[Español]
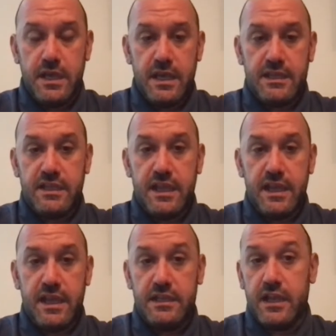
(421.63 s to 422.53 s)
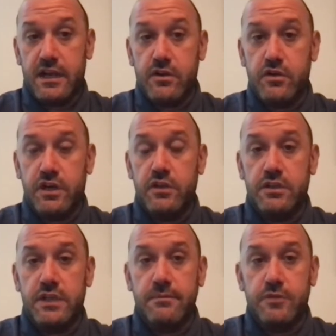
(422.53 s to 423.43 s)
este, este
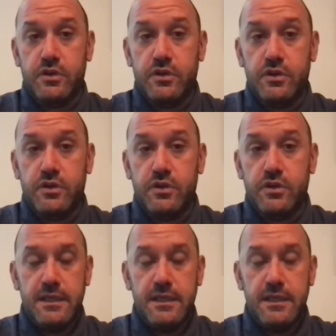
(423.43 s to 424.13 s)
recorrido tan importante.